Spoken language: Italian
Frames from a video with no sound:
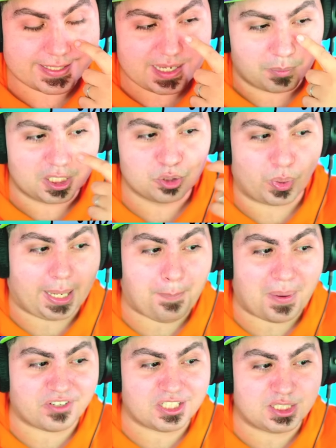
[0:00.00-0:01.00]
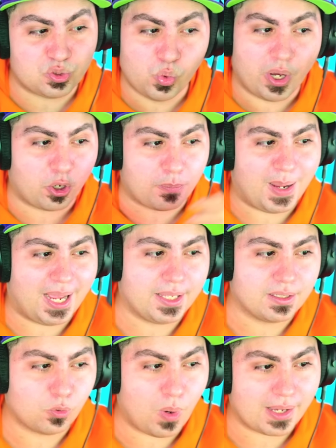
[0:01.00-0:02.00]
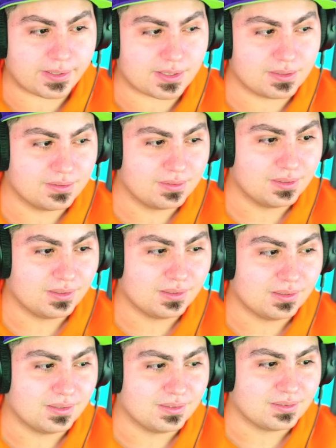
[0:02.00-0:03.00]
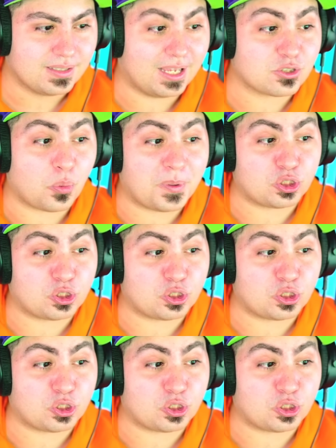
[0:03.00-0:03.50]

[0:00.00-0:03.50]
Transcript: dai, siamo nel 2K22 ormai, quasi. Oh. Ah, ha